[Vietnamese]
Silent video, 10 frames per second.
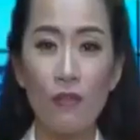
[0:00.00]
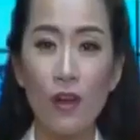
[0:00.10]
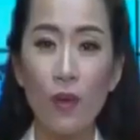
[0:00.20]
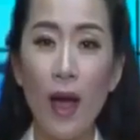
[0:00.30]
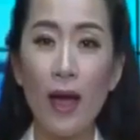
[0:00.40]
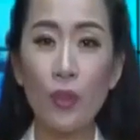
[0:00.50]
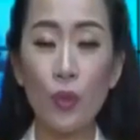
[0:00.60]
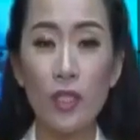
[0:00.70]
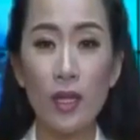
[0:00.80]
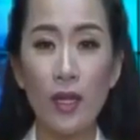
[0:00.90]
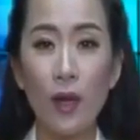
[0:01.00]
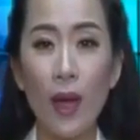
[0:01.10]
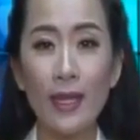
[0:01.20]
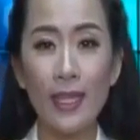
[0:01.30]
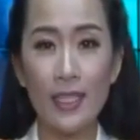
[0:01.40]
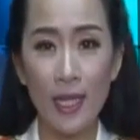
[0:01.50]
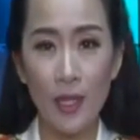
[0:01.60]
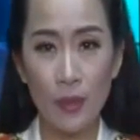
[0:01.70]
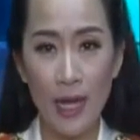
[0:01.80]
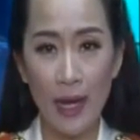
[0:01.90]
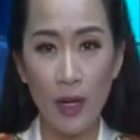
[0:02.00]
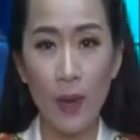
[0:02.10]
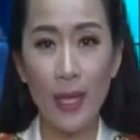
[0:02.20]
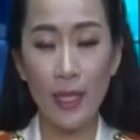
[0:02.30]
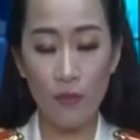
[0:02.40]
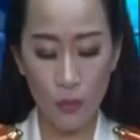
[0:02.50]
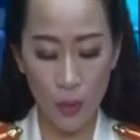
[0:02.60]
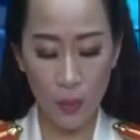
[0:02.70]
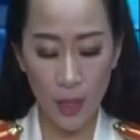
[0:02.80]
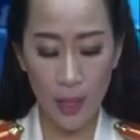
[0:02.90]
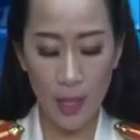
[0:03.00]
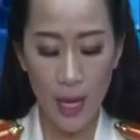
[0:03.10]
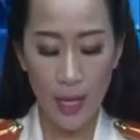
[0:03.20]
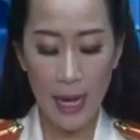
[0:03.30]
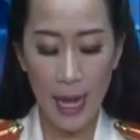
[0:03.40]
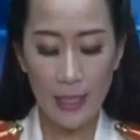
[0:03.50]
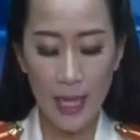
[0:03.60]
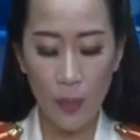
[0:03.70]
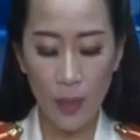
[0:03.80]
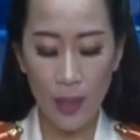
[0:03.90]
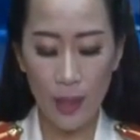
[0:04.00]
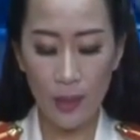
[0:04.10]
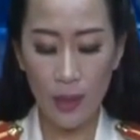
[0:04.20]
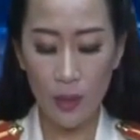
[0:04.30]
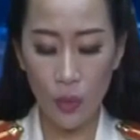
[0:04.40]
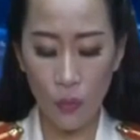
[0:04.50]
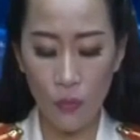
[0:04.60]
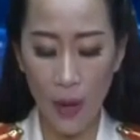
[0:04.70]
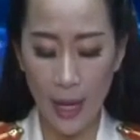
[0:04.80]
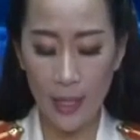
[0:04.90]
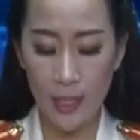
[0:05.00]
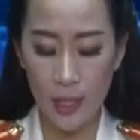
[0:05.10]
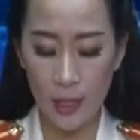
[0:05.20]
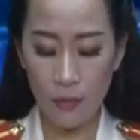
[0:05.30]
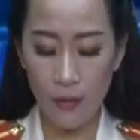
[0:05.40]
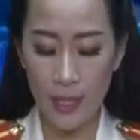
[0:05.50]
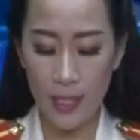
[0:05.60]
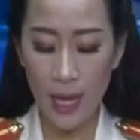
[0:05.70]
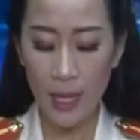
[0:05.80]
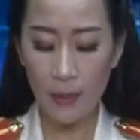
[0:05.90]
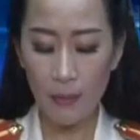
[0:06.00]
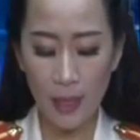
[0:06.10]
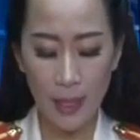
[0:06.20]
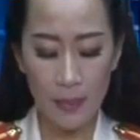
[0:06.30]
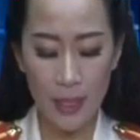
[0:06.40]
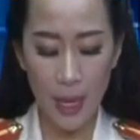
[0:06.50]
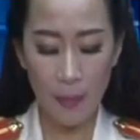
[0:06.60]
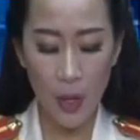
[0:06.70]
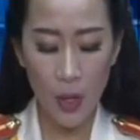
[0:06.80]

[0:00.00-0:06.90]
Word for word: Vừa qua, Thủ trưởng Cơ quan Cảnh sát điều tra Công an thành phố Đồng Hới đã ra quyết định khởi tố vụ án hình sự và ra lệnh bắt tạm giam